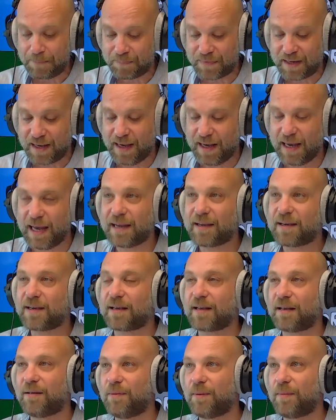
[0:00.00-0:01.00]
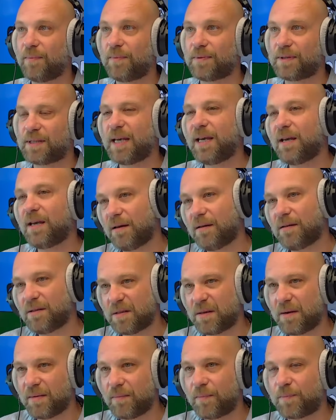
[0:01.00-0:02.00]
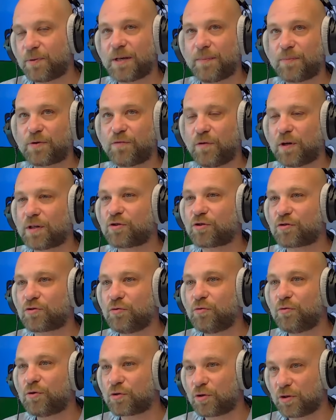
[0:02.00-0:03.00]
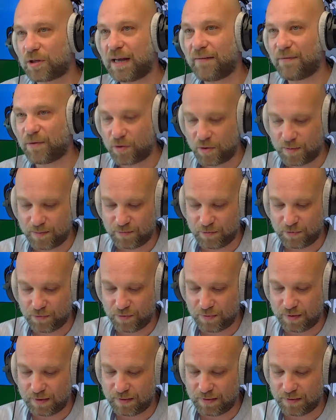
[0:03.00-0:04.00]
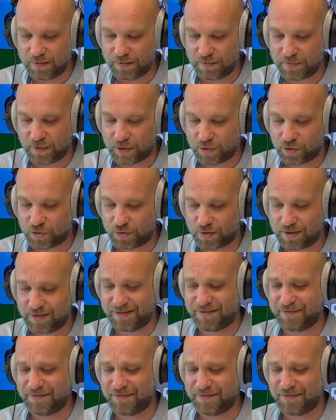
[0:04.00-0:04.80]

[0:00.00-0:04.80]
eh, em que, sim, assim, por exemplo, os votos nulos contavam como uh, votos